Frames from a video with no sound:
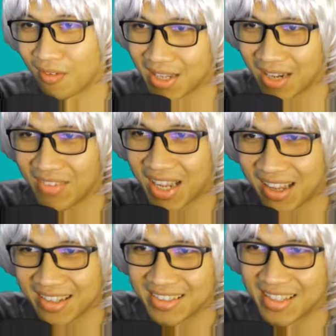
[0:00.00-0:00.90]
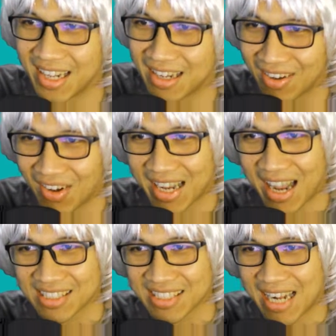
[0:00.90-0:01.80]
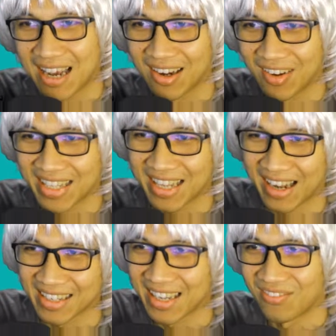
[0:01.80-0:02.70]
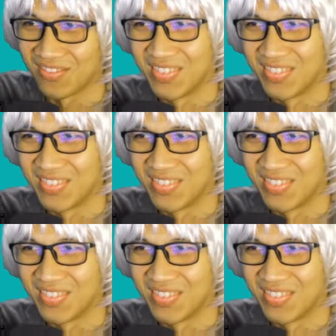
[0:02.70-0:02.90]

เห็นไหมเล่นร้อยครั้งชนะร้อยครั้งนะครับ